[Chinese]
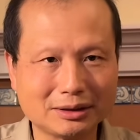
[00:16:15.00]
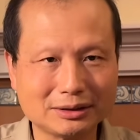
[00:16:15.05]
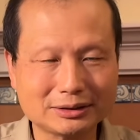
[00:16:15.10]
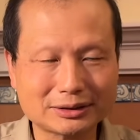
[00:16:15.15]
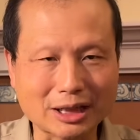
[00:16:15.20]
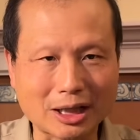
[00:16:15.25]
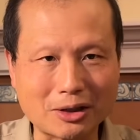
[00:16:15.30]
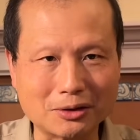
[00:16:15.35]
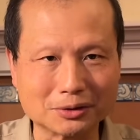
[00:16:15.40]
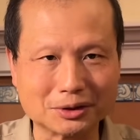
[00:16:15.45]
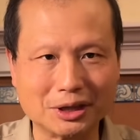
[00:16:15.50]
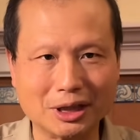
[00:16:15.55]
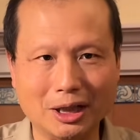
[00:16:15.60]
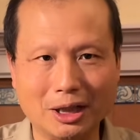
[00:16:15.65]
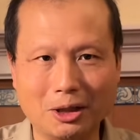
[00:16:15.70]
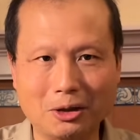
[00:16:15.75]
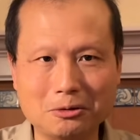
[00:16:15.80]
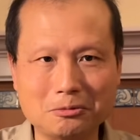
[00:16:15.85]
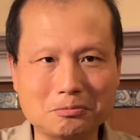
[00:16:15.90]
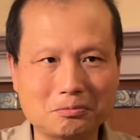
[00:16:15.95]
造
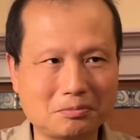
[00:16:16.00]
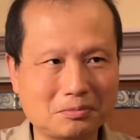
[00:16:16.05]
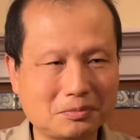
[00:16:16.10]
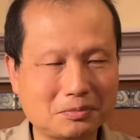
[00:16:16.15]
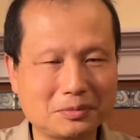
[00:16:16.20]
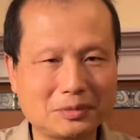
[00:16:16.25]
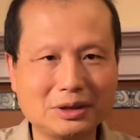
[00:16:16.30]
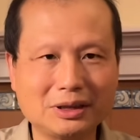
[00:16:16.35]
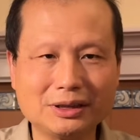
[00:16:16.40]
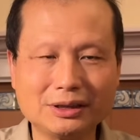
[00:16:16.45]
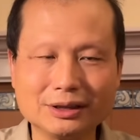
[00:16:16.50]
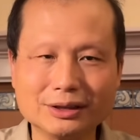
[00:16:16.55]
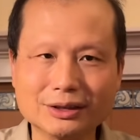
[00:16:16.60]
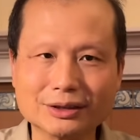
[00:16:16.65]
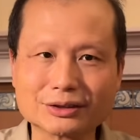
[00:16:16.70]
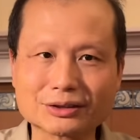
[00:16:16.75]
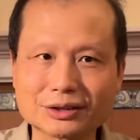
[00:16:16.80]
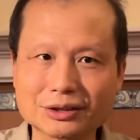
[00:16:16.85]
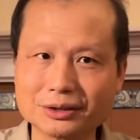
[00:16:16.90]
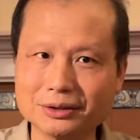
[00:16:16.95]
谣
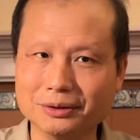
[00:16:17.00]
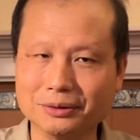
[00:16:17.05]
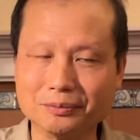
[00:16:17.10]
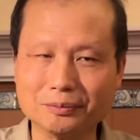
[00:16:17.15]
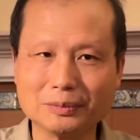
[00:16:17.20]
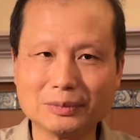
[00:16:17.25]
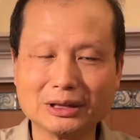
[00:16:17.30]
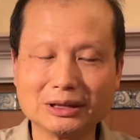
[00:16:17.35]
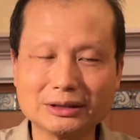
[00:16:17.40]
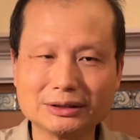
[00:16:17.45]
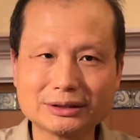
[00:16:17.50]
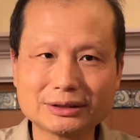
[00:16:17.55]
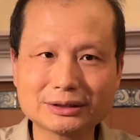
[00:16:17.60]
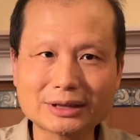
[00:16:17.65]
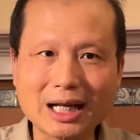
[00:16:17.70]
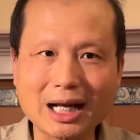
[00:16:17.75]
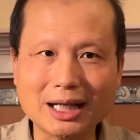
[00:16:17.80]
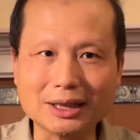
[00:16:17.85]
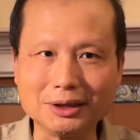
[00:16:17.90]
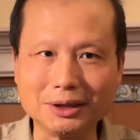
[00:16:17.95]
是
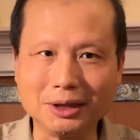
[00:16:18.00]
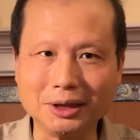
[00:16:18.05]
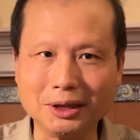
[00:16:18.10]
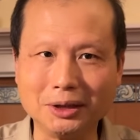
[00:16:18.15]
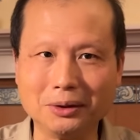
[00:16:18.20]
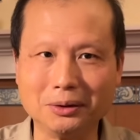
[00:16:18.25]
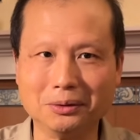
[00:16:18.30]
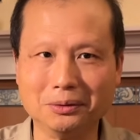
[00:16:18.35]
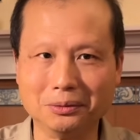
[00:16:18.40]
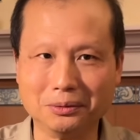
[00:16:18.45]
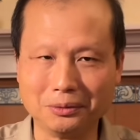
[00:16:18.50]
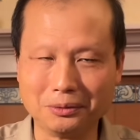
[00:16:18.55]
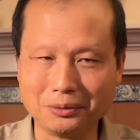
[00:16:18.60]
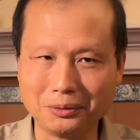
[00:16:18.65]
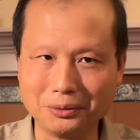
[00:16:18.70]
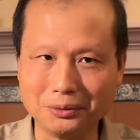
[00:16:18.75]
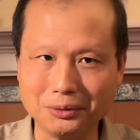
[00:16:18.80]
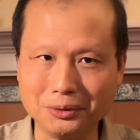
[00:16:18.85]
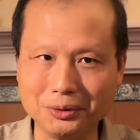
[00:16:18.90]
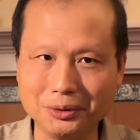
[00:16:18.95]
占领
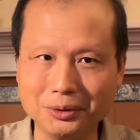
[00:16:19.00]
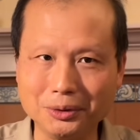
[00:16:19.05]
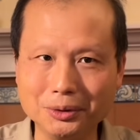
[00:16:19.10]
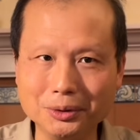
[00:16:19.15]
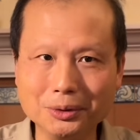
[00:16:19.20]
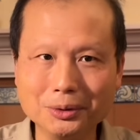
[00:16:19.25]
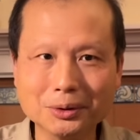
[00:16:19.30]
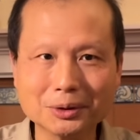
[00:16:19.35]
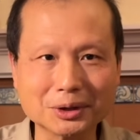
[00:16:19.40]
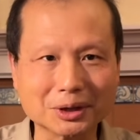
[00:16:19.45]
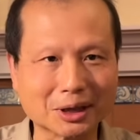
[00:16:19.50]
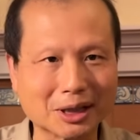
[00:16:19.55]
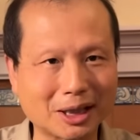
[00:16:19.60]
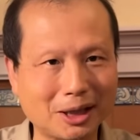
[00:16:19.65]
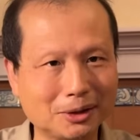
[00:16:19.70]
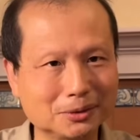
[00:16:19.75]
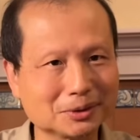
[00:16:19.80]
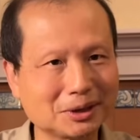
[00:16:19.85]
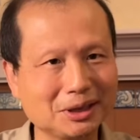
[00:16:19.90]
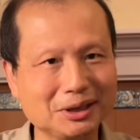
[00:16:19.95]
舆论
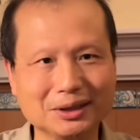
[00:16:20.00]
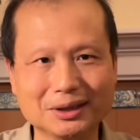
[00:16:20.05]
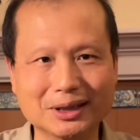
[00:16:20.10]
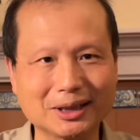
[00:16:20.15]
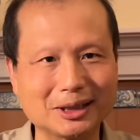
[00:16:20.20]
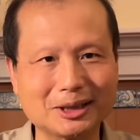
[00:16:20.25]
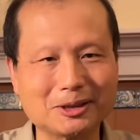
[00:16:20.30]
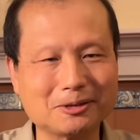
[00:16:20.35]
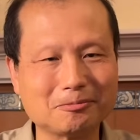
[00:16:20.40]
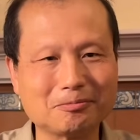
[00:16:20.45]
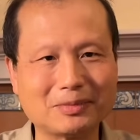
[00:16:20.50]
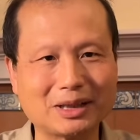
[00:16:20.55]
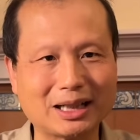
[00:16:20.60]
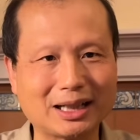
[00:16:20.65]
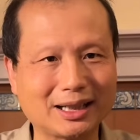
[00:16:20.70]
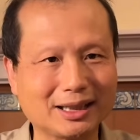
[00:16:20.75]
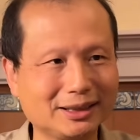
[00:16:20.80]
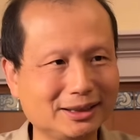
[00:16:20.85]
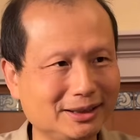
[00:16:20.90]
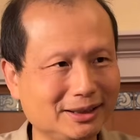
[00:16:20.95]
高地的
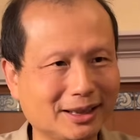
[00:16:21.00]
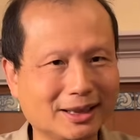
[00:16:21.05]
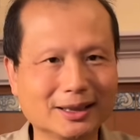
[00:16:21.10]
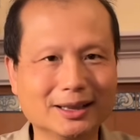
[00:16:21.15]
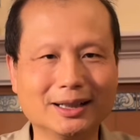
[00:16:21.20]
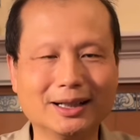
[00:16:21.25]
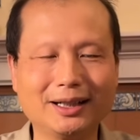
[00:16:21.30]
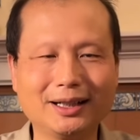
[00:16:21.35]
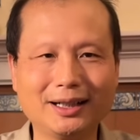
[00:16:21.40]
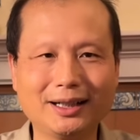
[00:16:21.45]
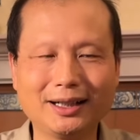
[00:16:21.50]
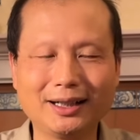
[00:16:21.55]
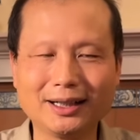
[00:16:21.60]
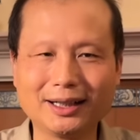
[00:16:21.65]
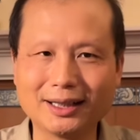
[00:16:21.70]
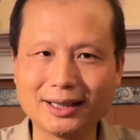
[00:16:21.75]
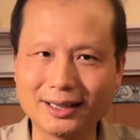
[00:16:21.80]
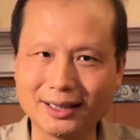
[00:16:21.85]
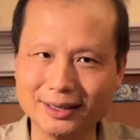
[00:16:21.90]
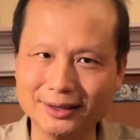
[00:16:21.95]
啊一个
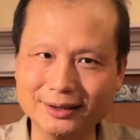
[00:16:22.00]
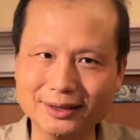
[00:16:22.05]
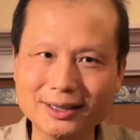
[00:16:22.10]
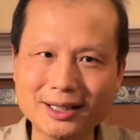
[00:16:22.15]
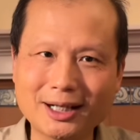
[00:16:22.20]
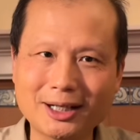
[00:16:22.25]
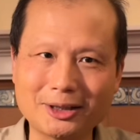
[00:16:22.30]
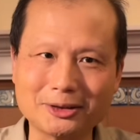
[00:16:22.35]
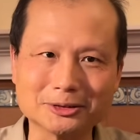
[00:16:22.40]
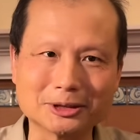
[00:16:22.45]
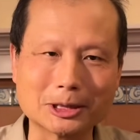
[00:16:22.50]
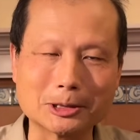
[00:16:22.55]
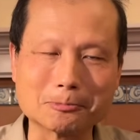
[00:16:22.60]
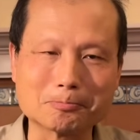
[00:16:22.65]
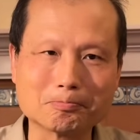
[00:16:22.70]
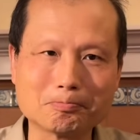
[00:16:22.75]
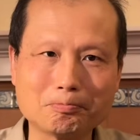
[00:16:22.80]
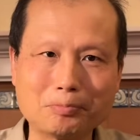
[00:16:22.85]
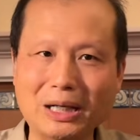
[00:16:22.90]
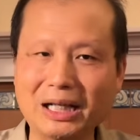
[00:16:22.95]
很好的
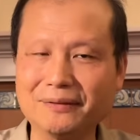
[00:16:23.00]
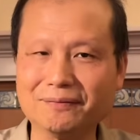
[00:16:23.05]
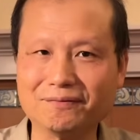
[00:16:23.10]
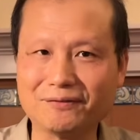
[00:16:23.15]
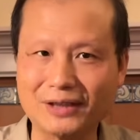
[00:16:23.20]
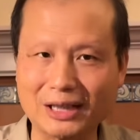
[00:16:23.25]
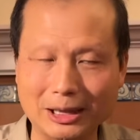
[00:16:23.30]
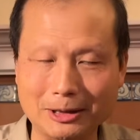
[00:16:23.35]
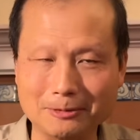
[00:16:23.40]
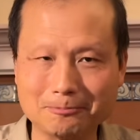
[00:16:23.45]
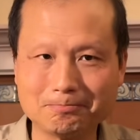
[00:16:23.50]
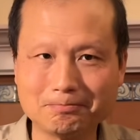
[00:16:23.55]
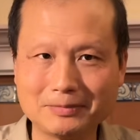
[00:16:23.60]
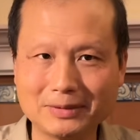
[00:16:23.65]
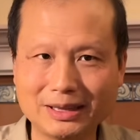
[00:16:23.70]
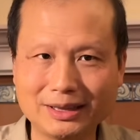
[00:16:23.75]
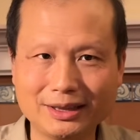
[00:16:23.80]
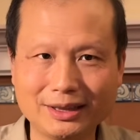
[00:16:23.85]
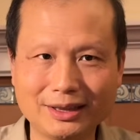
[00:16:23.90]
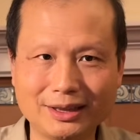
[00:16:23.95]
办法。
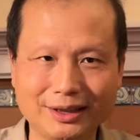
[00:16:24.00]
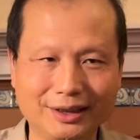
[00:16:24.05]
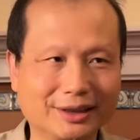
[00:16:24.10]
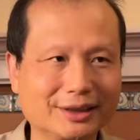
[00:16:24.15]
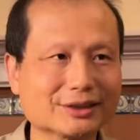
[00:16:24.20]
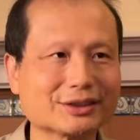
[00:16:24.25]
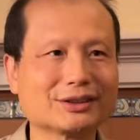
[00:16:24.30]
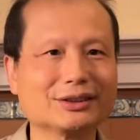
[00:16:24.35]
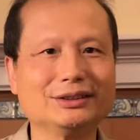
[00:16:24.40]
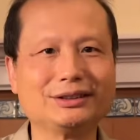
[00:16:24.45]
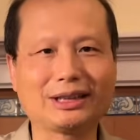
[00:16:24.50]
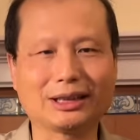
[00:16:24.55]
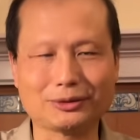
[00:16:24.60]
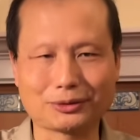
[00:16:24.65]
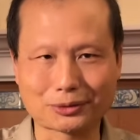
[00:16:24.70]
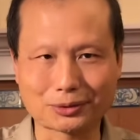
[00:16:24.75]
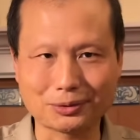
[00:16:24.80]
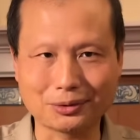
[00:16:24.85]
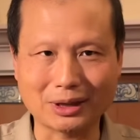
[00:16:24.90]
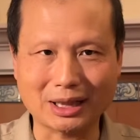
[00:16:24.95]
一个事件
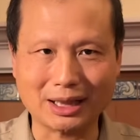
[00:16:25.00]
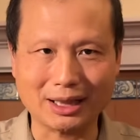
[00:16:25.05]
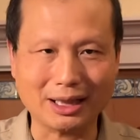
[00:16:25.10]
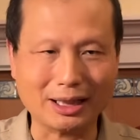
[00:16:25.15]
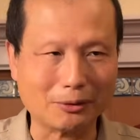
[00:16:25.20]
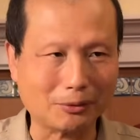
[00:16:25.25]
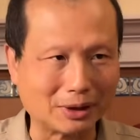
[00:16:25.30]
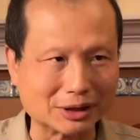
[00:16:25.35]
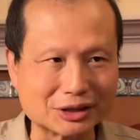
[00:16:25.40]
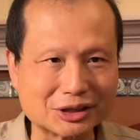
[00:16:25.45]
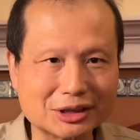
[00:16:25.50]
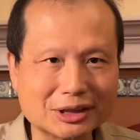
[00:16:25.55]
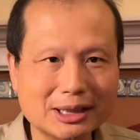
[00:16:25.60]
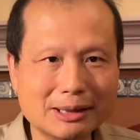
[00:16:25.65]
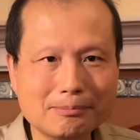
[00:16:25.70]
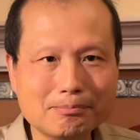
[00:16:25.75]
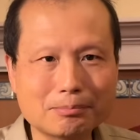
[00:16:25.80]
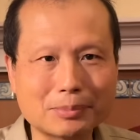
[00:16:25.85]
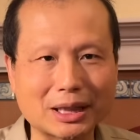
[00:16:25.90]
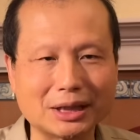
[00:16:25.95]
出来了，我
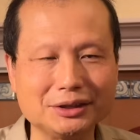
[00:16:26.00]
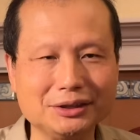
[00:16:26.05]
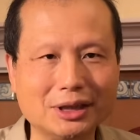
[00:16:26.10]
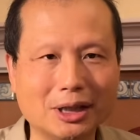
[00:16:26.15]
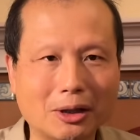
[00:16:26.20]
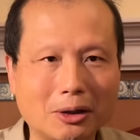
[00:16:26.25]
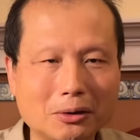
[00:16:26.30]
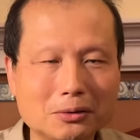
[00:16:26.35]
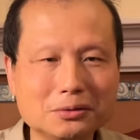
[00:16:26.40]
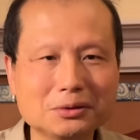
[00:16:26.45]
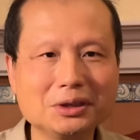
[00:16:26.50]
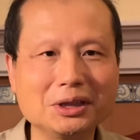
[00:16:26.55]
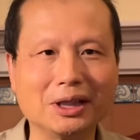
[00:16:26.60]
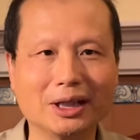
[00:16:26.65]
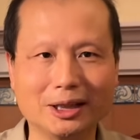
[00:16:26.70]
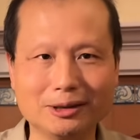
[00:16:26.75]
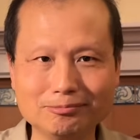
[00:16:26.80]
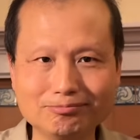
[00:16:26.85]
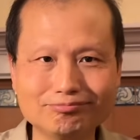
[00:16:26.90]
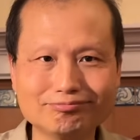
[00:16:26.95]
先把谣
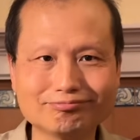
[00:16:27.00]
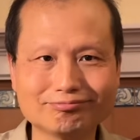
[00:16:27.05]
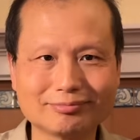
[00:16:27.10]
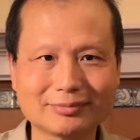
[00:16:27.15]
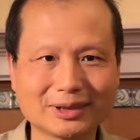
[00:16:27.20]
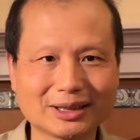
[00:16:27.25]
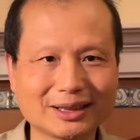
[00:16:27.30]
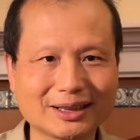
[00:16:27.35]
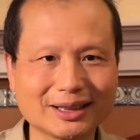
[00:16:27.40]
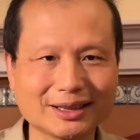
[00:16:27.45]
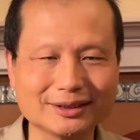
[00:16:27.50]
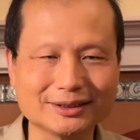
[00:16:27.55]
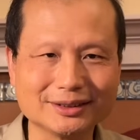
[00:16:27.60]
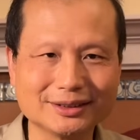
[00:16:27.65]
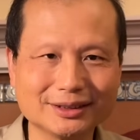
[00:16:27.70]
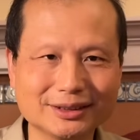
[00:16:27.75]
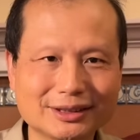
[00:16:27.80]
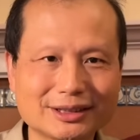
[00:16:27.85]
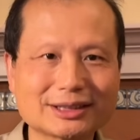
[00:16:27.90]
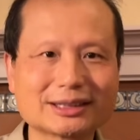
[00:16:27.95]
言给
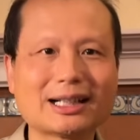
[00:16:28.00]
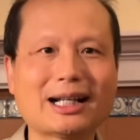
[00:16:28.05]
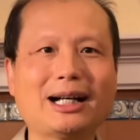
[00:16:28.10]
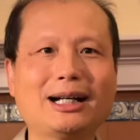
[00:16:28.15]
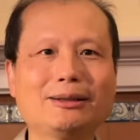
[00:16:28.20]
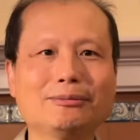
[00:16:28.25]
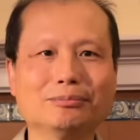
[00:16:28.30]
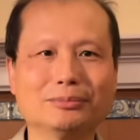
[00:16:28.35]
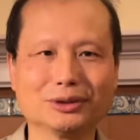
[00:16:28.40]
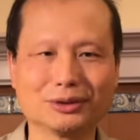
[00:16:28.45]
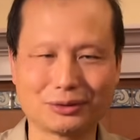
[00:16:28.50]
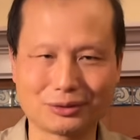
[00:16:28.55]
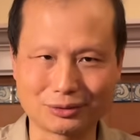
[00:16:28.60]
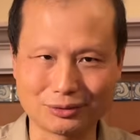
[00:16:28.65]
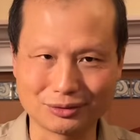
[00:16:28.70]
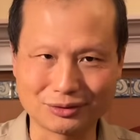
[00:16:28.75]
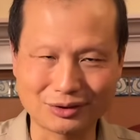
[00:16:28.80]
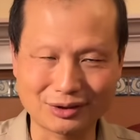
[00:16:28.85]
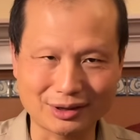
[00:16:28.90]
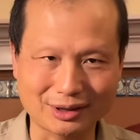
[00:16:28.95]
散布出
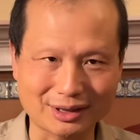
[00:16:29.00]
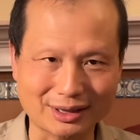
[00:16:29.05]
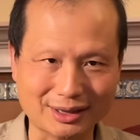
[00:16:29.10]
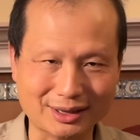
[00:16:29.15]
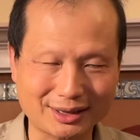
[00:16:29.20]
去了，